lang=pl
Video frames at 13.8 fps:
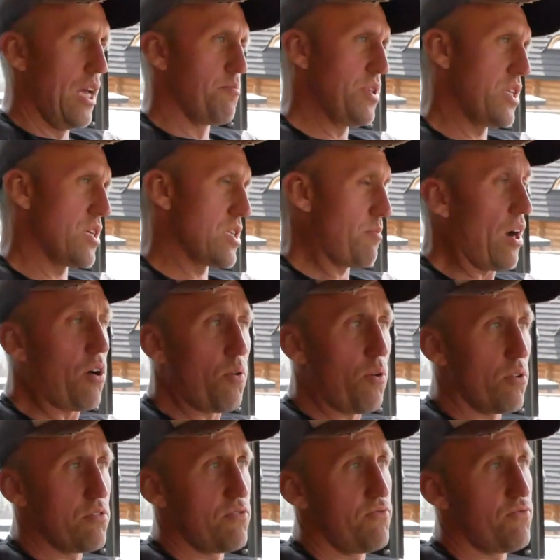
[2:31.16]
Myślę, że ma
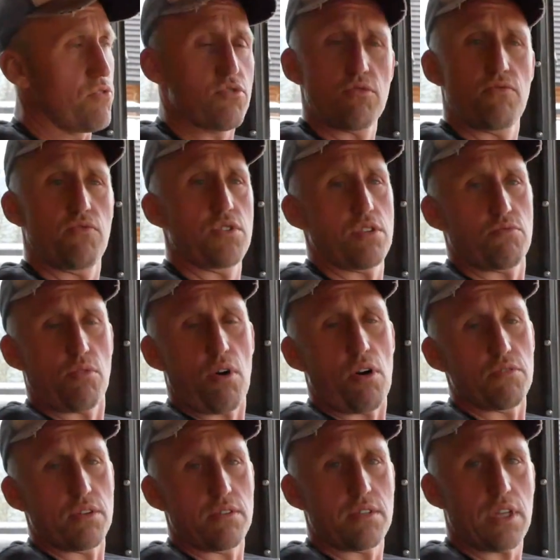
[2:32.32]
około 220
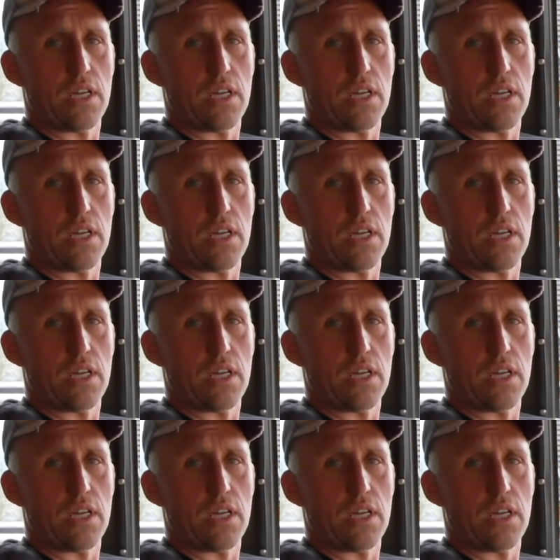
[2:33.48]
koni,